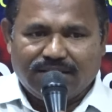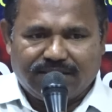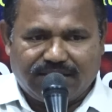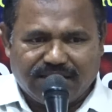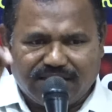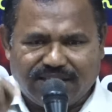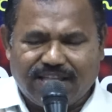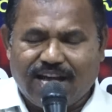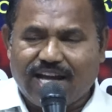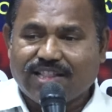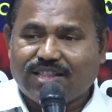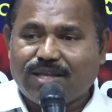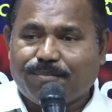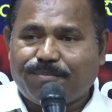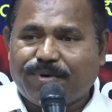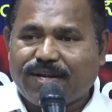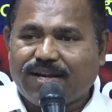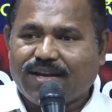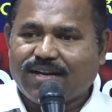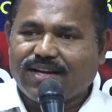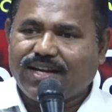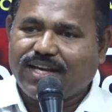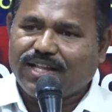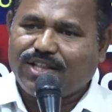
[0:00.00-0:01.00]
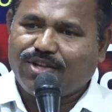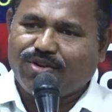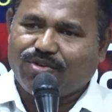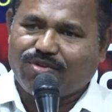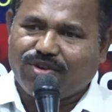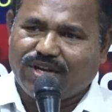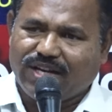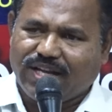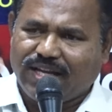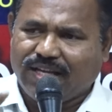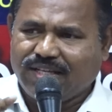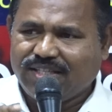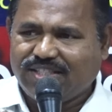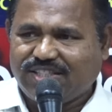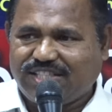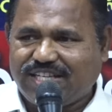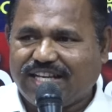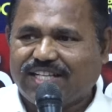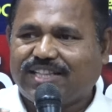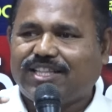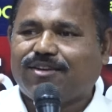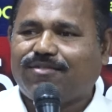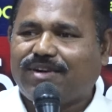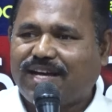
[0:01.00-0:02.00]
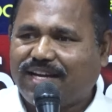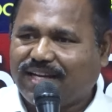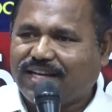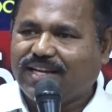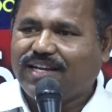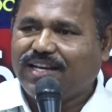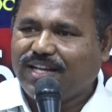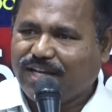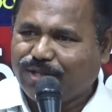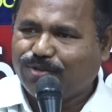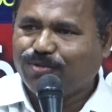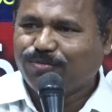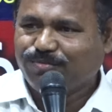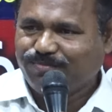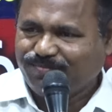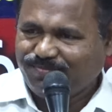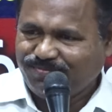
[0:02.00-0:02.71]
సిద్ధాంతపరంగా ఎదుర్కొనే శక్తి వారికి లేదు